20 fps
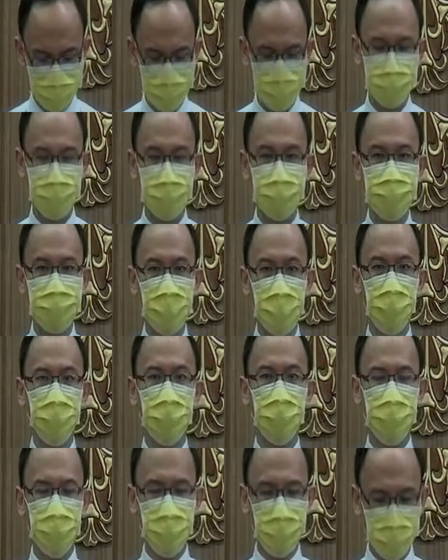也让
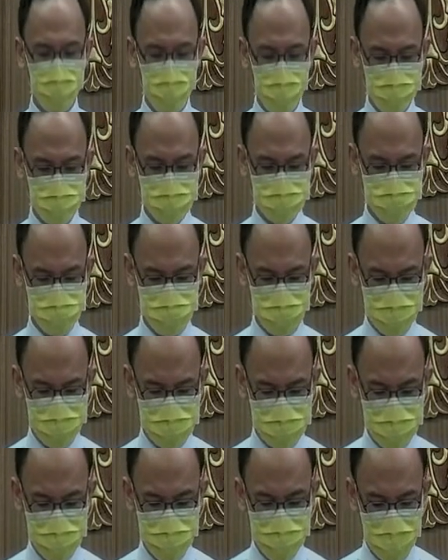我们能够学
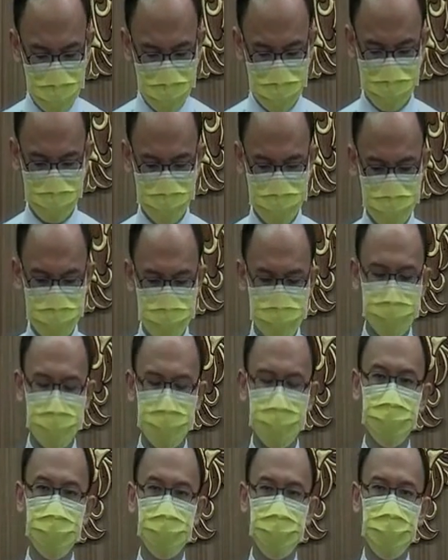习约拿的精
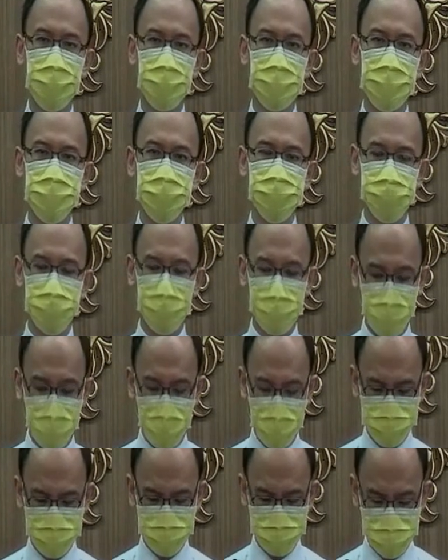神，去
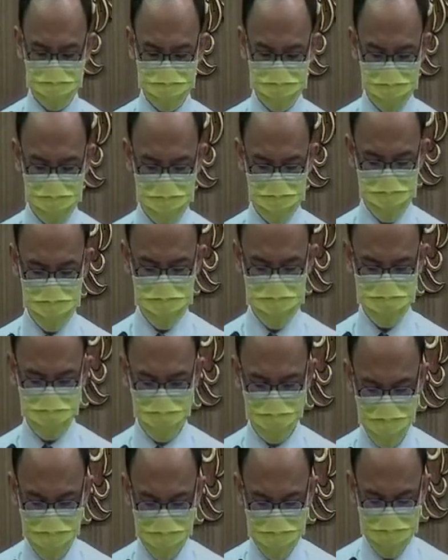看见
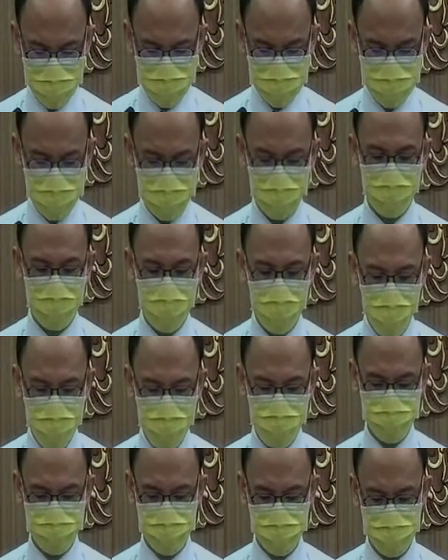我们那看
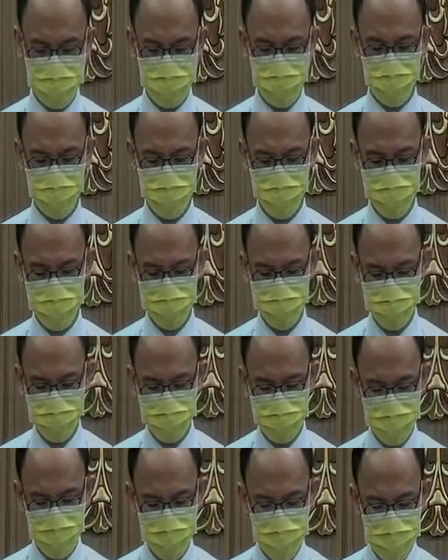不见的永恒。
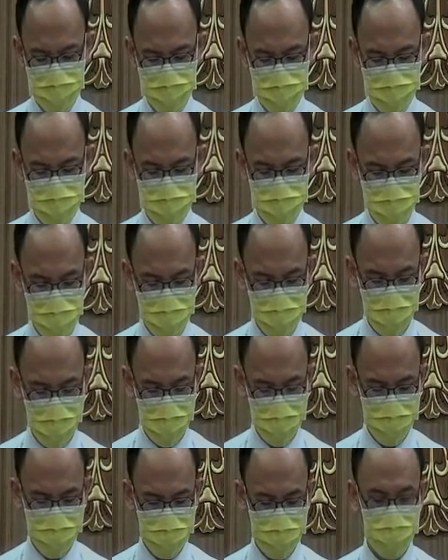原
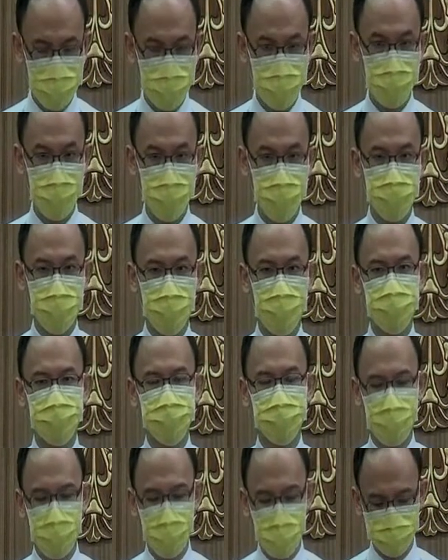来我们
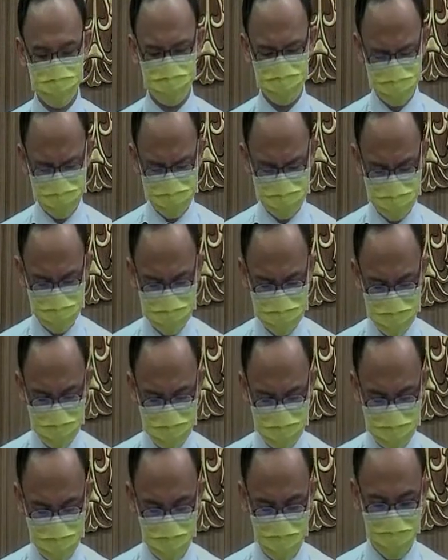所要的是
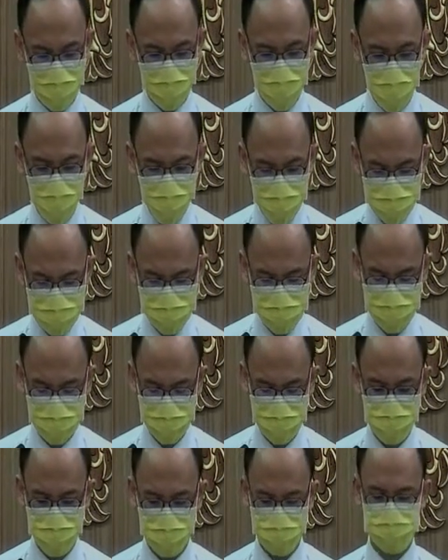那看不见的
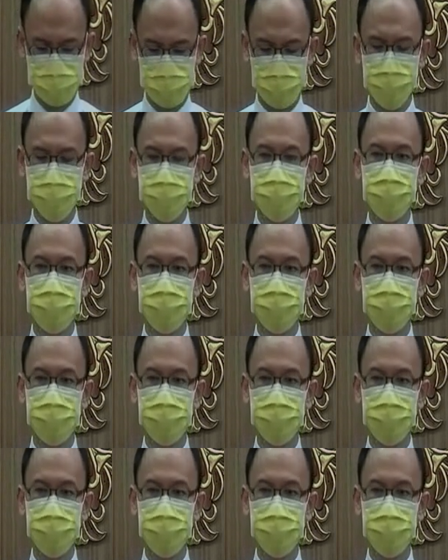永生。